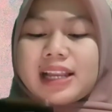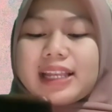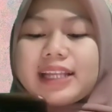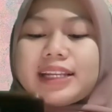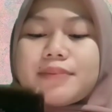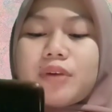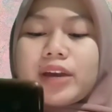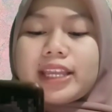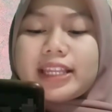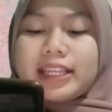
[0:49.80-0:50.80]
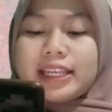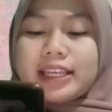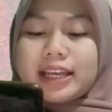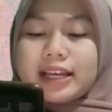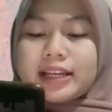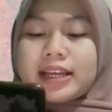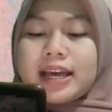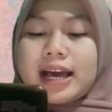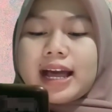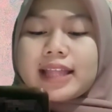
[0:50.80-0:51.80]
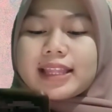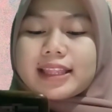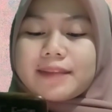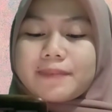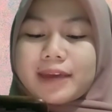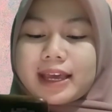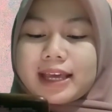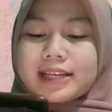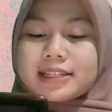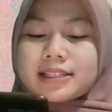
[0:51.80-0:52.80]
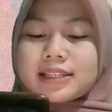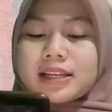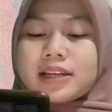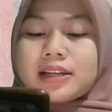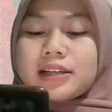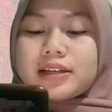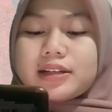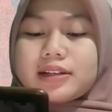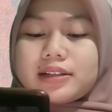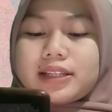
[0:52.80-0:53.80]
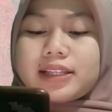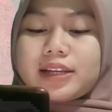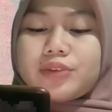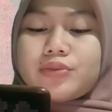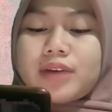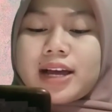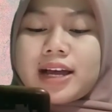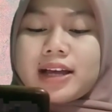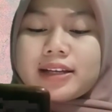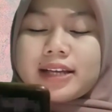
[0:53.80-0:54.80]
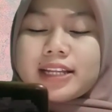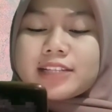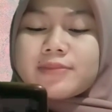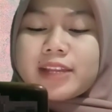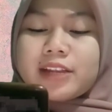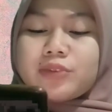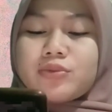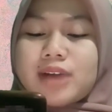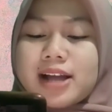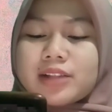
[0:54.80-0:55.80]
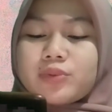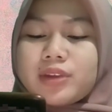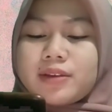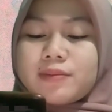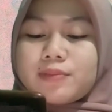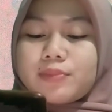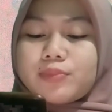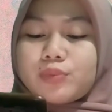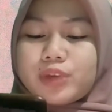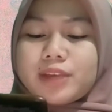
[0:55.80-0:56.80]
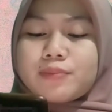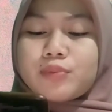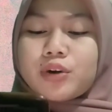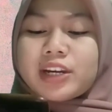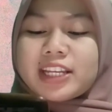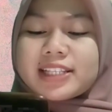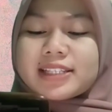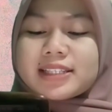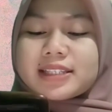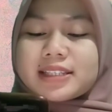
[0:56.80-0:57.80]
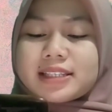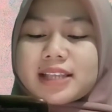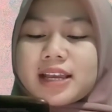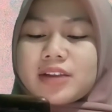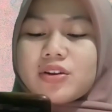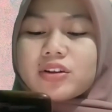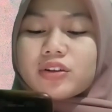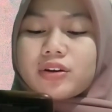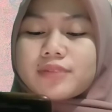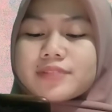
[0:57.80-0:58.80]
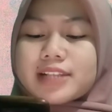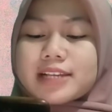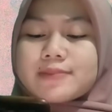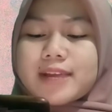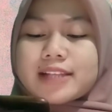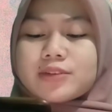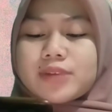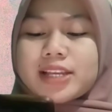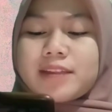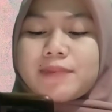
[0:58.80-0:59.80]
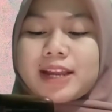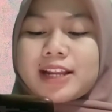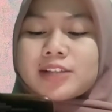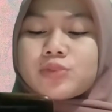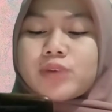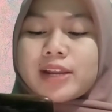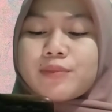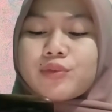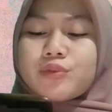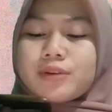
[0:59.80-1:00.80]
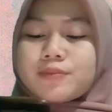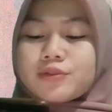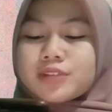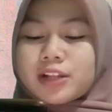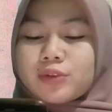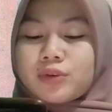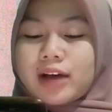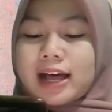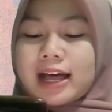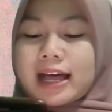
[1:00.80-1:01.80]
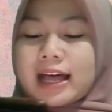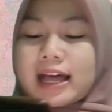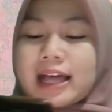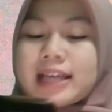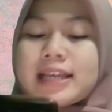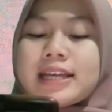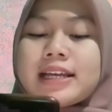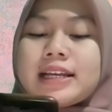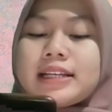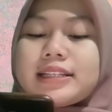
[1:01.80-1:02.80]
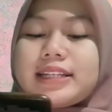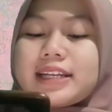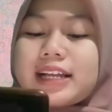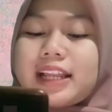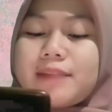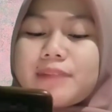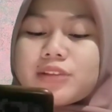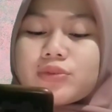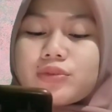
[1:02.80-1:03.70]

link di bawah ini ya https titik dua garis miring dua twibonis.com slash beasiswa jadi PNS 2021A jadi kalian masuk